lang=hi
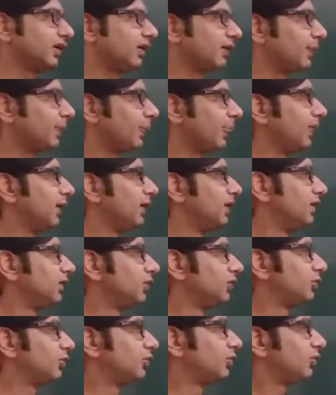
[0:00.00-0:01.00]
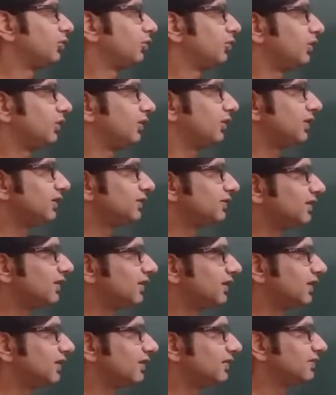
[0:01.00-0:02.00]
हैं तो इस
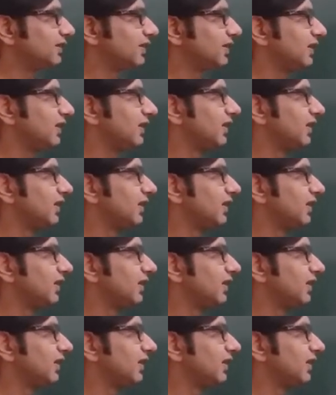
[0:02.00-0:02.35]
तरीके से